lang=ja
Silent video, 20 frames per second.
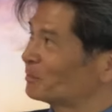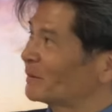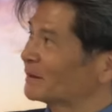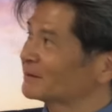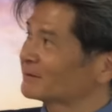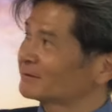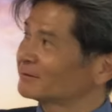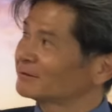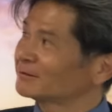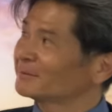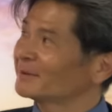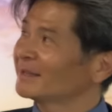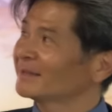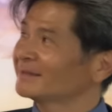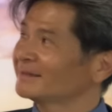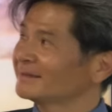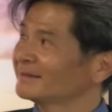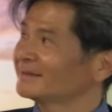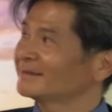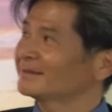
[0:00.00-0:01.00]
発する前
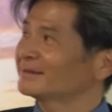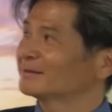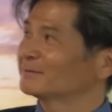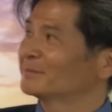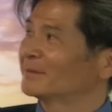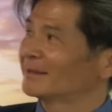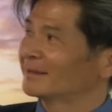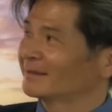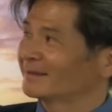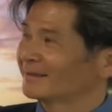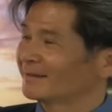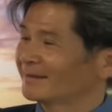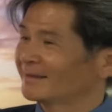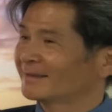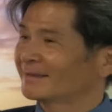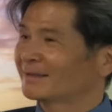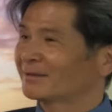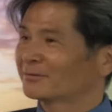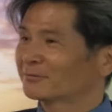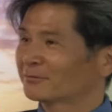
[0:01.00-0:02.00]
に、
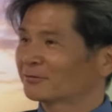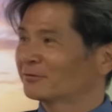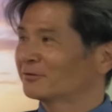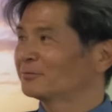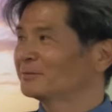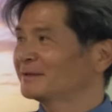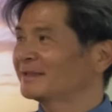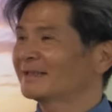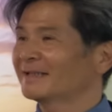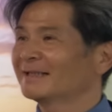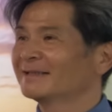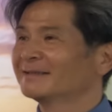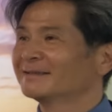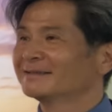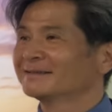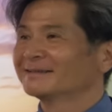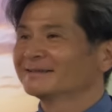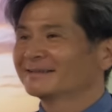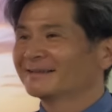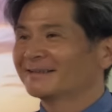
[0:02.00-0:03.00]
映画を見て、
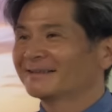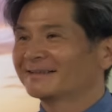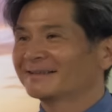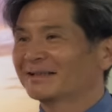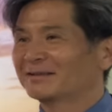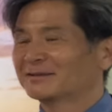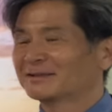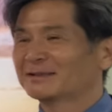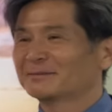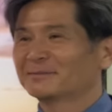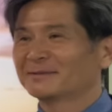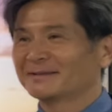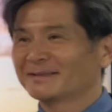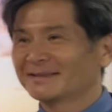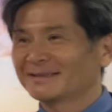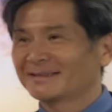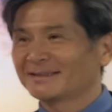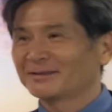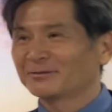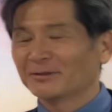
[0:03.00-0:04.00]
より楽しみ
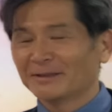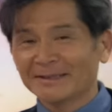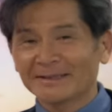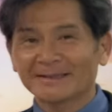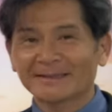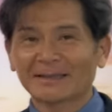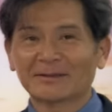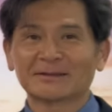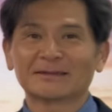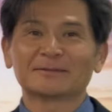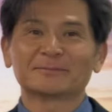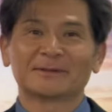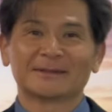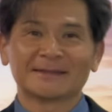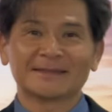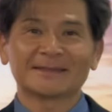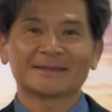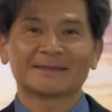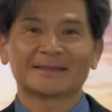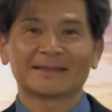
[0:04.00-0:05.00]
に
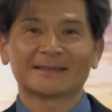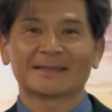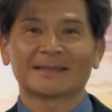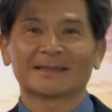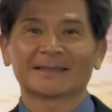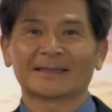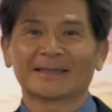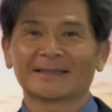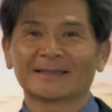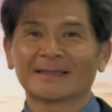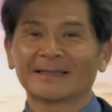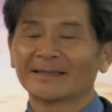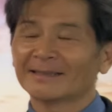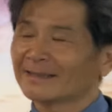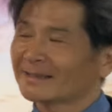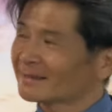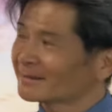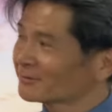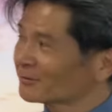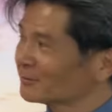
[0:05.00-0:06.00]
していただけたらな
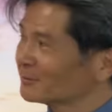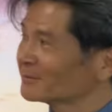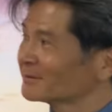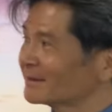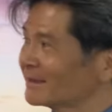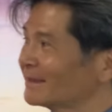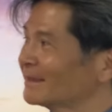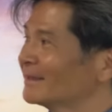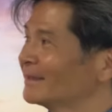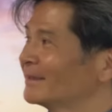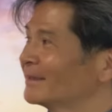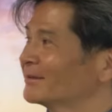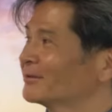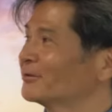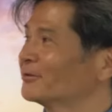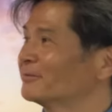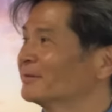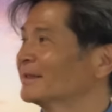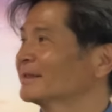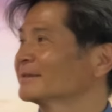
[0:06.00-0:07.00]
と思って
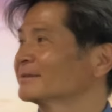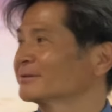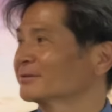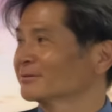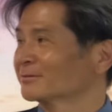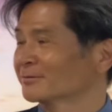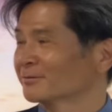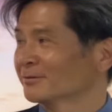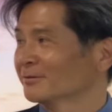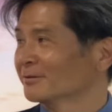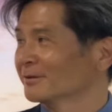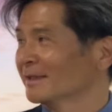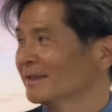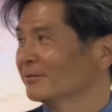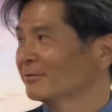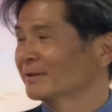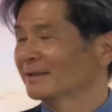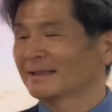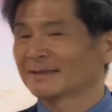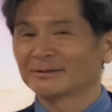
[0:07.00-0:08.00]
今日はちょっと
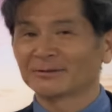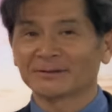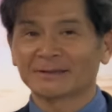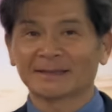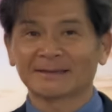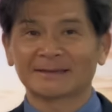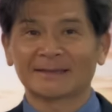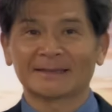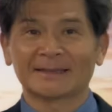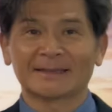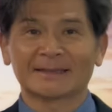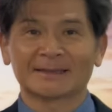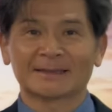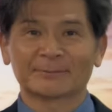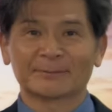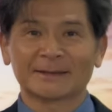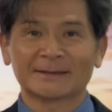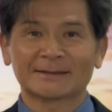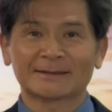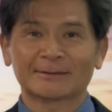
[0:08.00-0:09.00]
お話をさせていただき
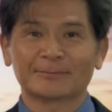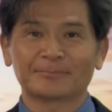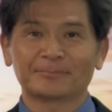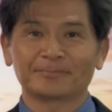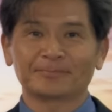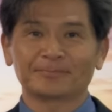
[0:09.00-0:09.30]
ます。